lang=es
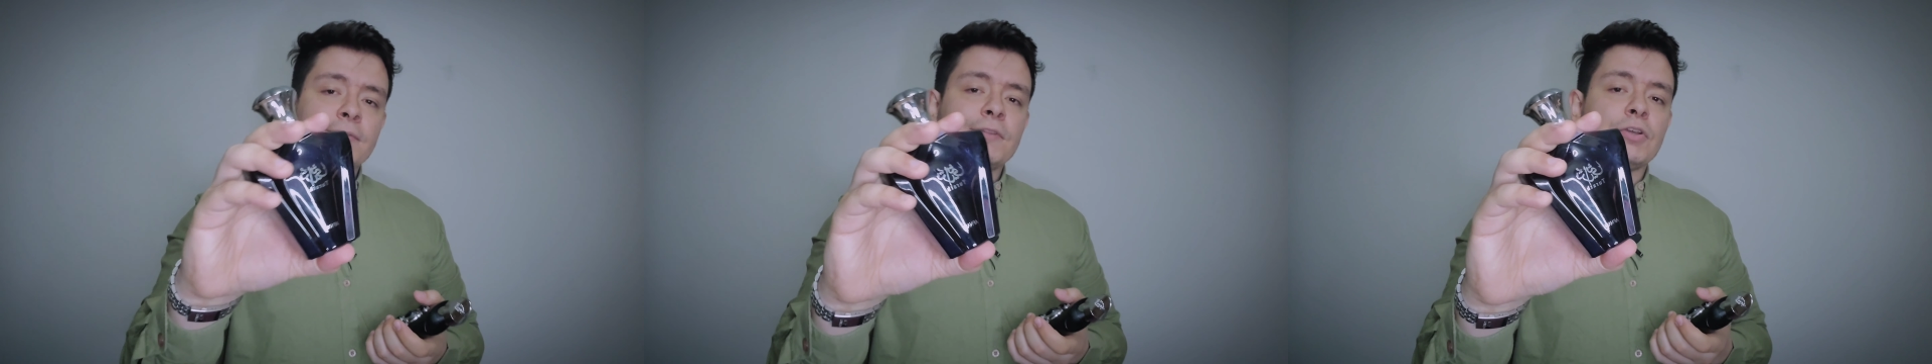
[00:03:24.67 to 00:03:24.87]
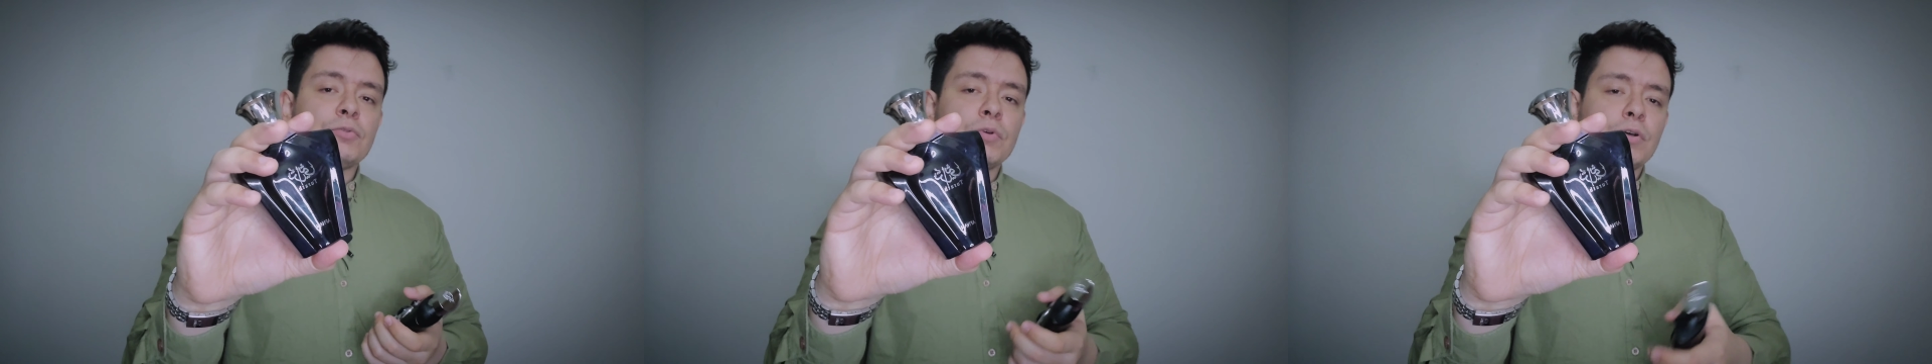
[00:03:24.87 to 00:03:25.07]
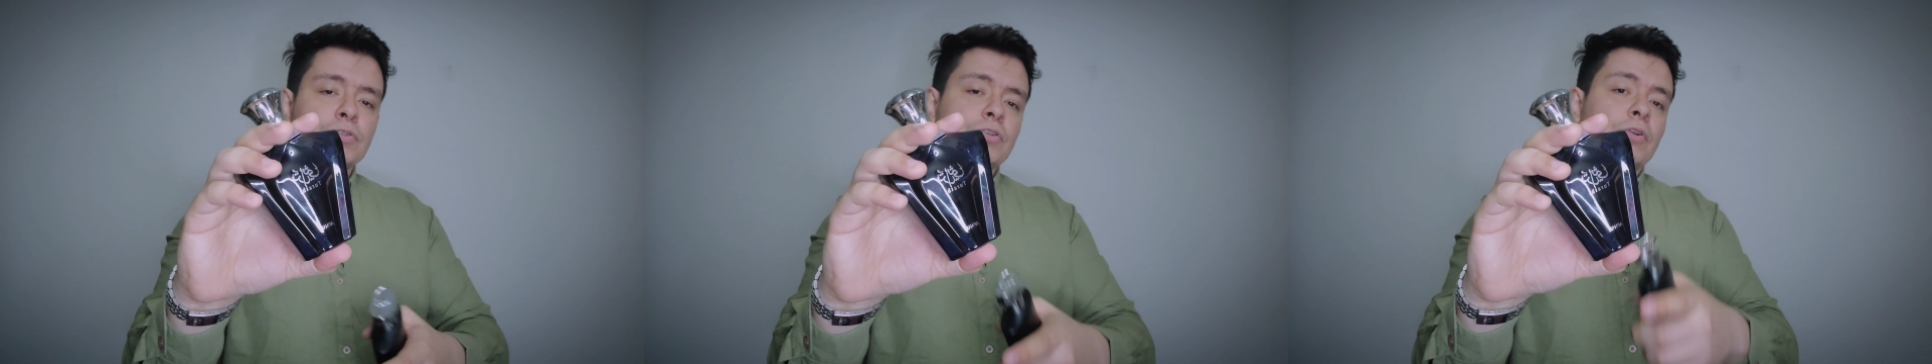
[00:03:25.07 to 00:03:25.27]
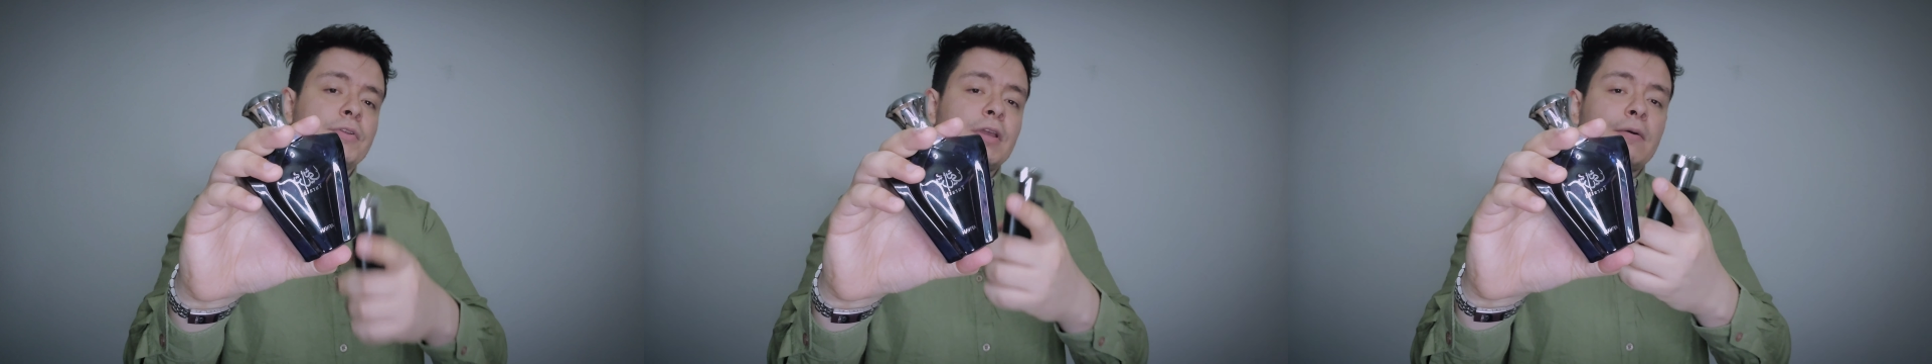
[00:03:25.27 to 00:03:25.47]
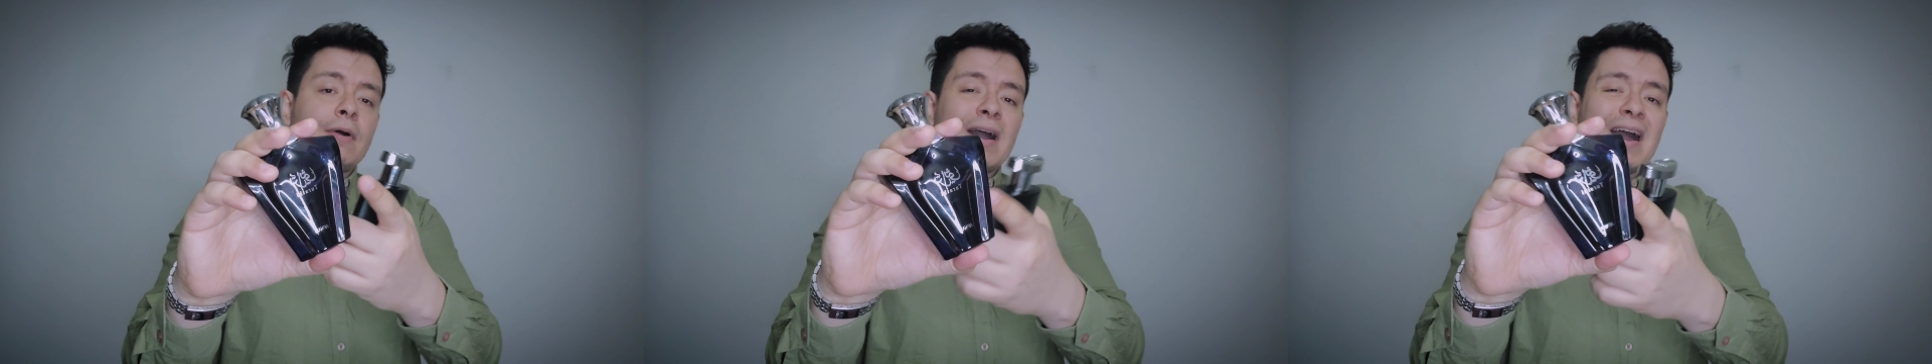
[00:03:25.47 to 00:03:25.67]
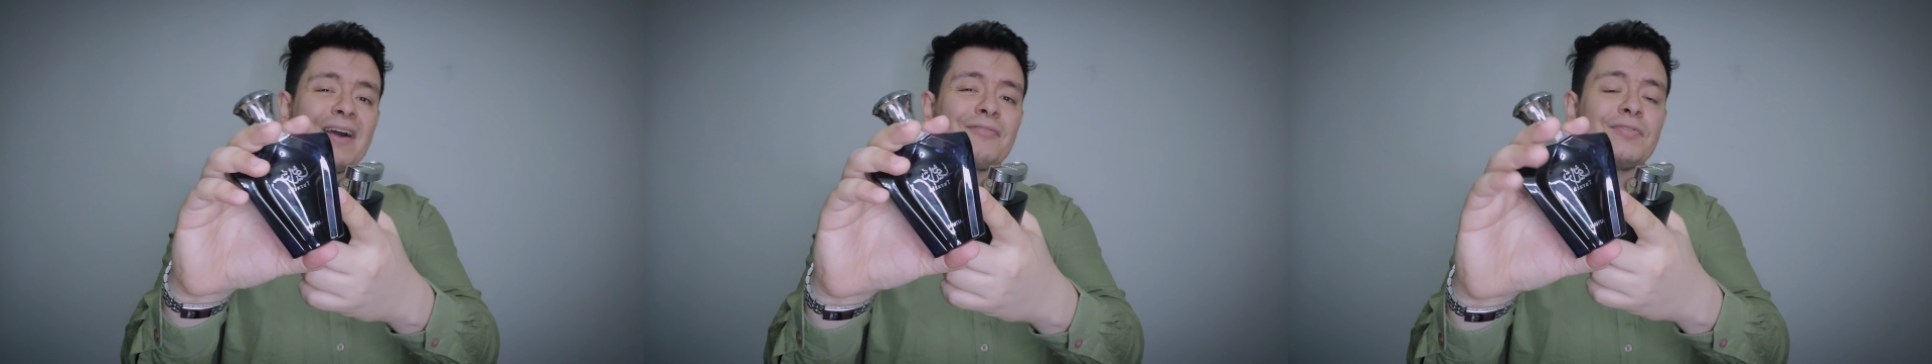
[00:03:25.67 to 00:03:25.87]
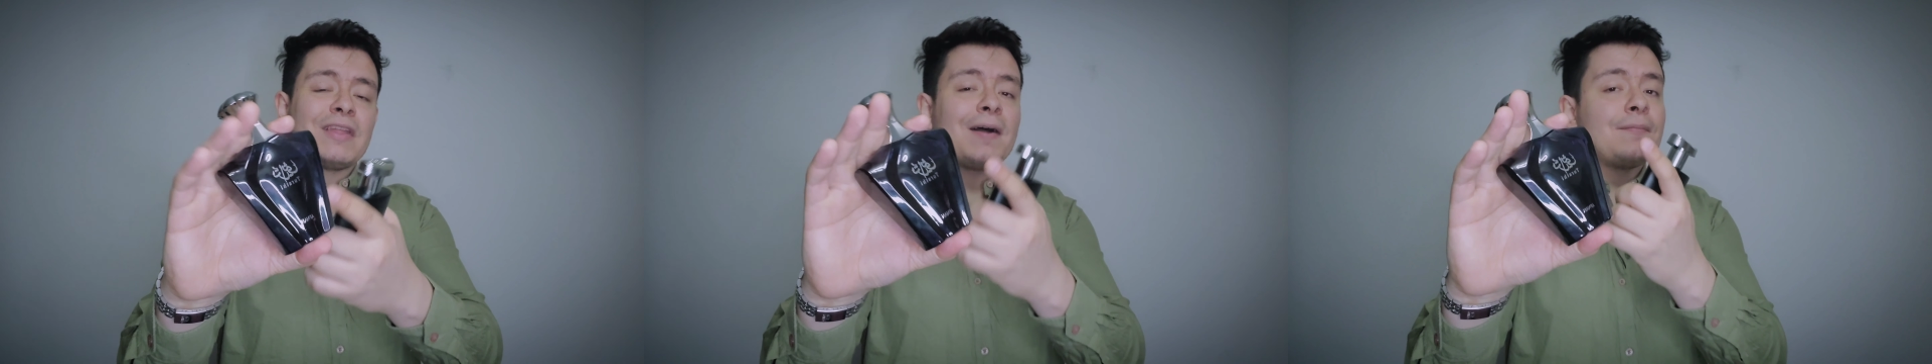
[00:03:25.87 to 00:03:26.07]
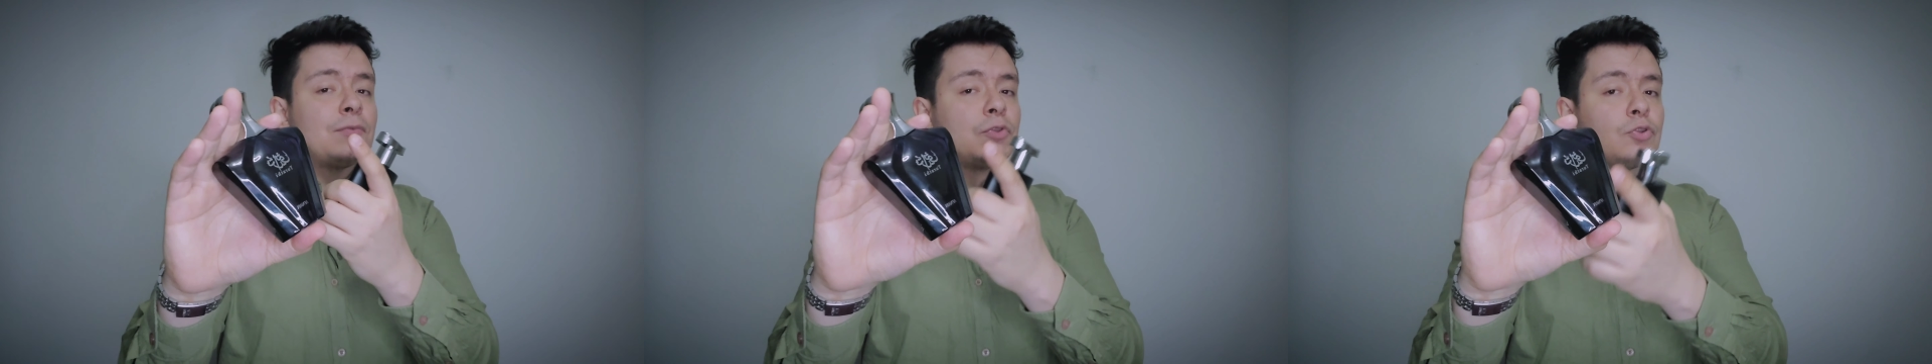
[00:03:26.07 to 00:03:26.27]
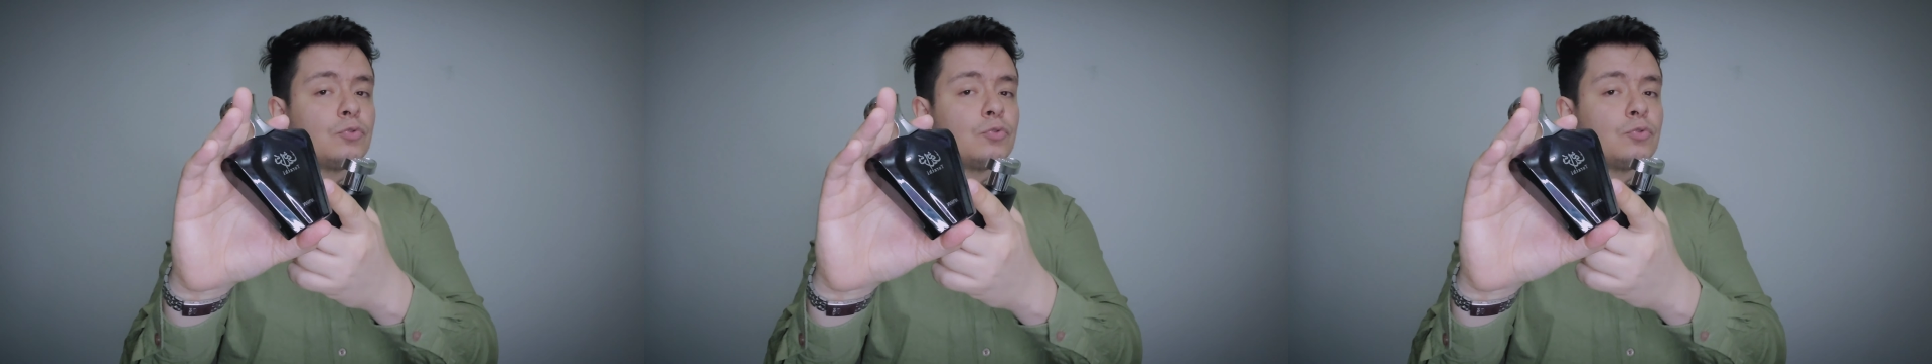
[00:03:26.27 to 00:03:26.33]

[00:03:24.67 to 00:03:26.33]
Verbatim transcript: de nuevo se lo lleva Afnam